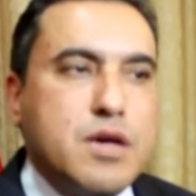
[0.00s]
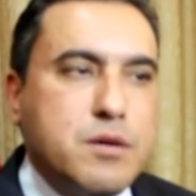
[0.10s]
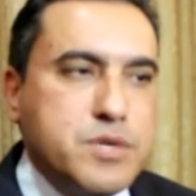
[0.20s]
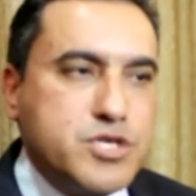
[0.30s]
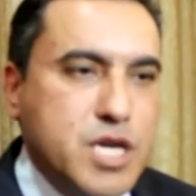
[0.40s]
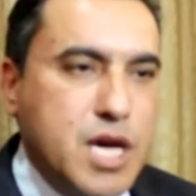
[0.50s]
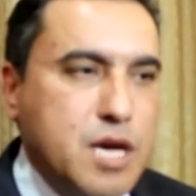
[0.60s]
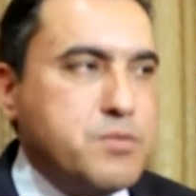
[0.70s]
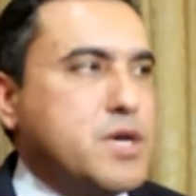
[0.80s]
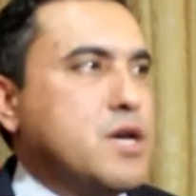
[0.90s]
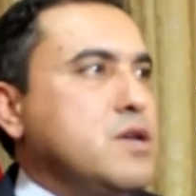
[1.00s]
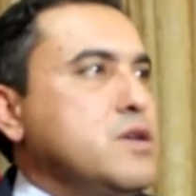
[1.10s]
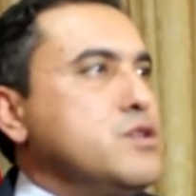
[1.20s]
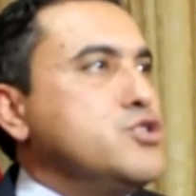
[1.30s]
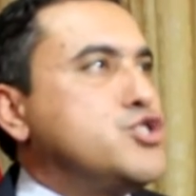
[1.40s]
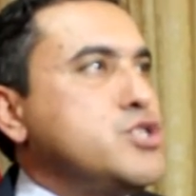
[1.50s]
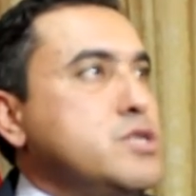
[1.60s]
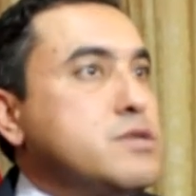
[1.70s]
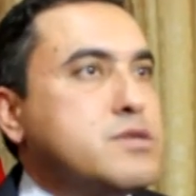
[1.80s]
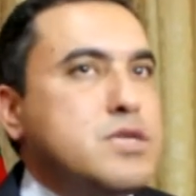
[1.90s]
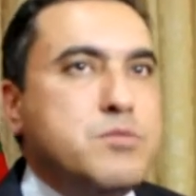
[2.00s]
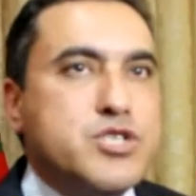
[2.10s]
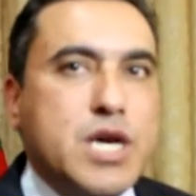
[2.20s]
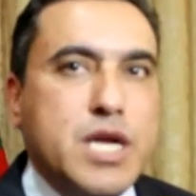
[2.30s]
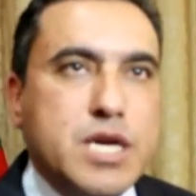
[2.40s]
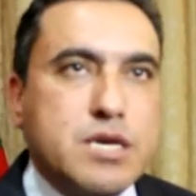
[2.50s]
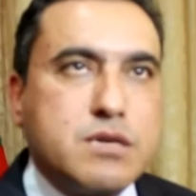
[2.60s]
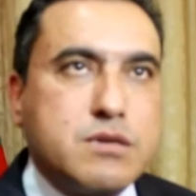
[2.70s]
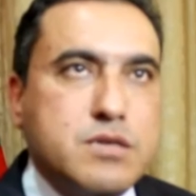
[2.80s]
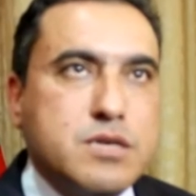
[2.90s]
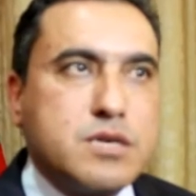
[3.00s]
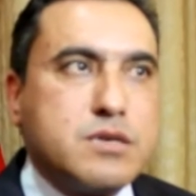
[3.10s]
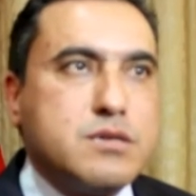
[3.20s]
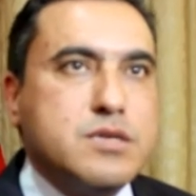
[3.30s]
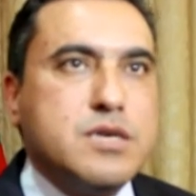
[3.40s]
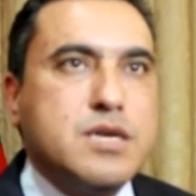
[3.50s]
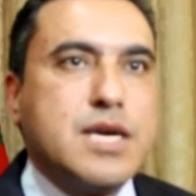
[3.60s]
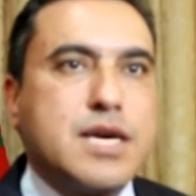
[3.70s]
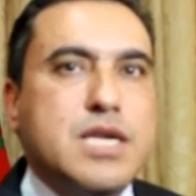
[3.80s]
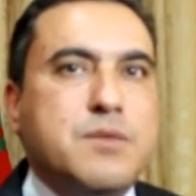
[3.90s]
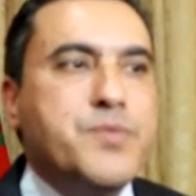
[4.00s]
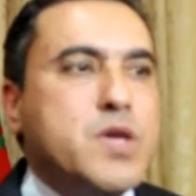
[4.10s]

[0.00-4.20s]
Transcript: بشعابها ماشي نس المشاريع يخصن يخصني الاقليم